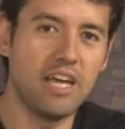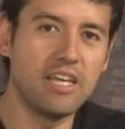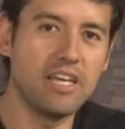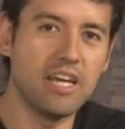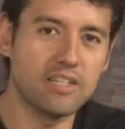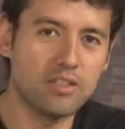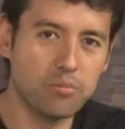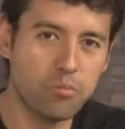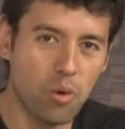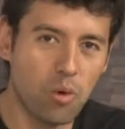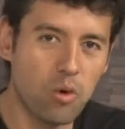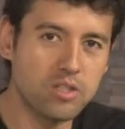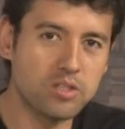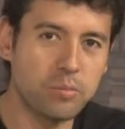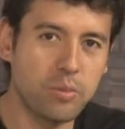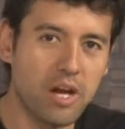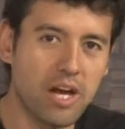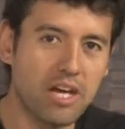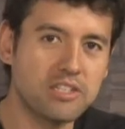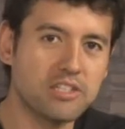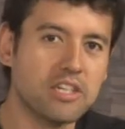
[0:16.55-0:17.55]
e as boas
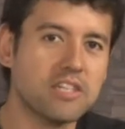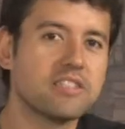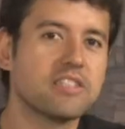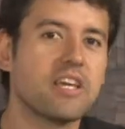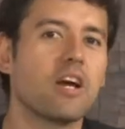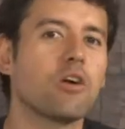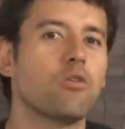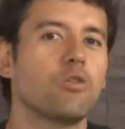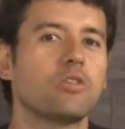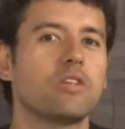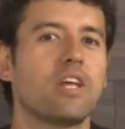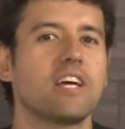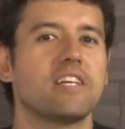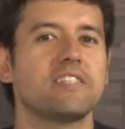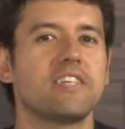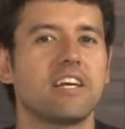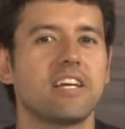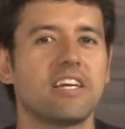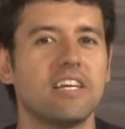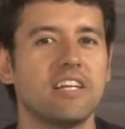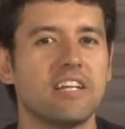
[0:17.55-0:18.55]
práticas que acontecem
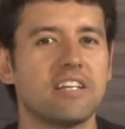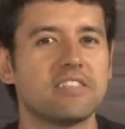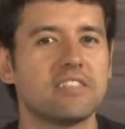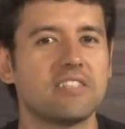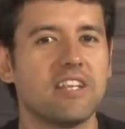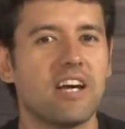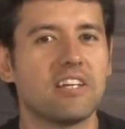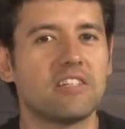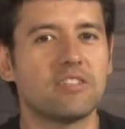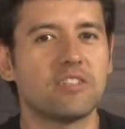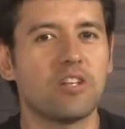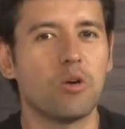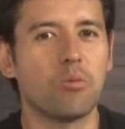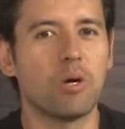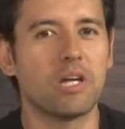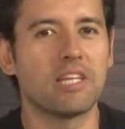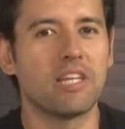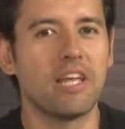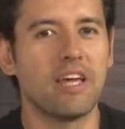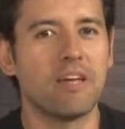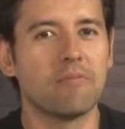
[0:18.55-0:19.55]
aqui na cidade de
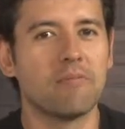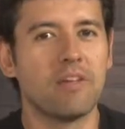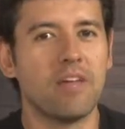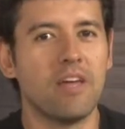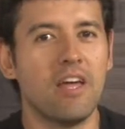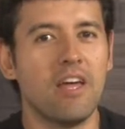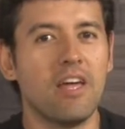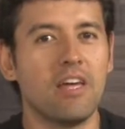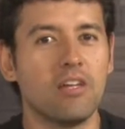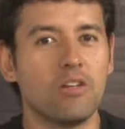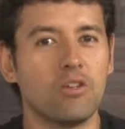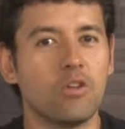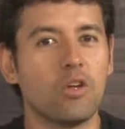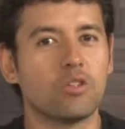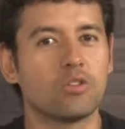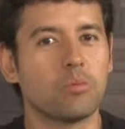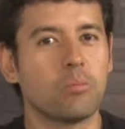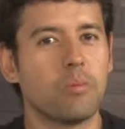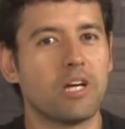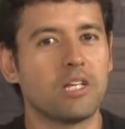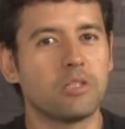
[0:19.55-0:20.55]
Taubaté. E no
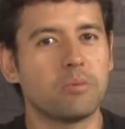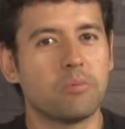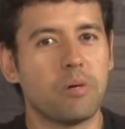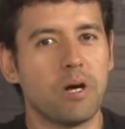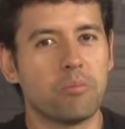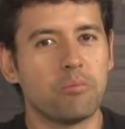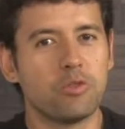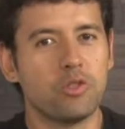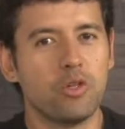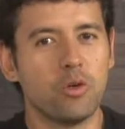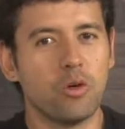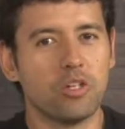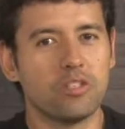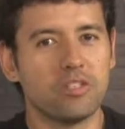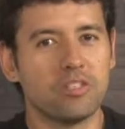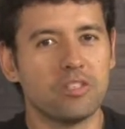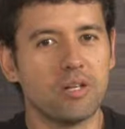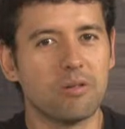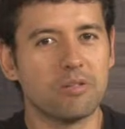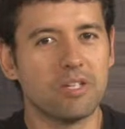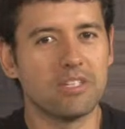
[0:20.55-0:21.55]
nosso bate-papo de hoje
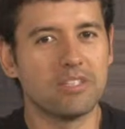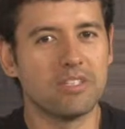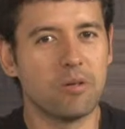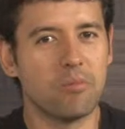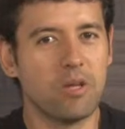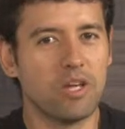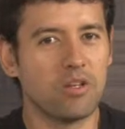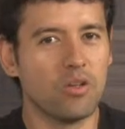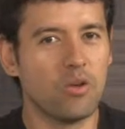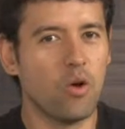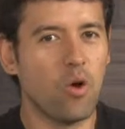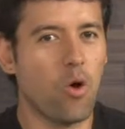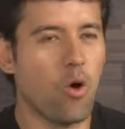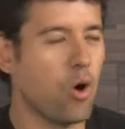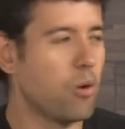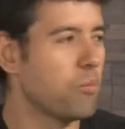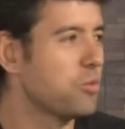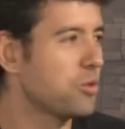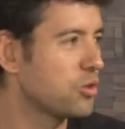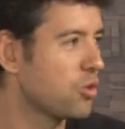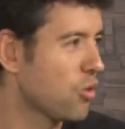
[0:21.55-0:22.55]
estamos recebendo
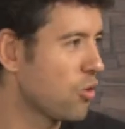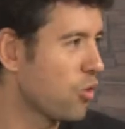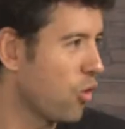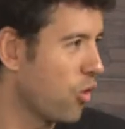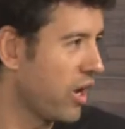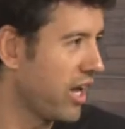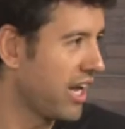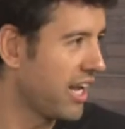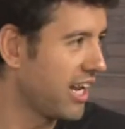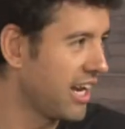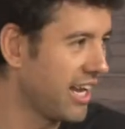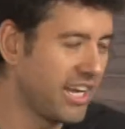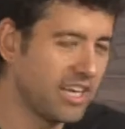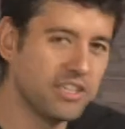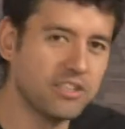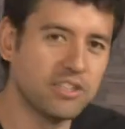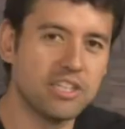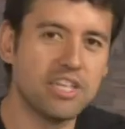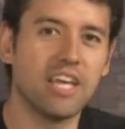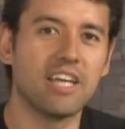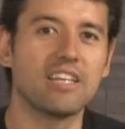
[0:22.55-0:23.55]
Robson Correia
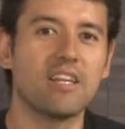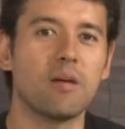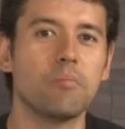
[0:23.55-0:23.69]
Leite, que é da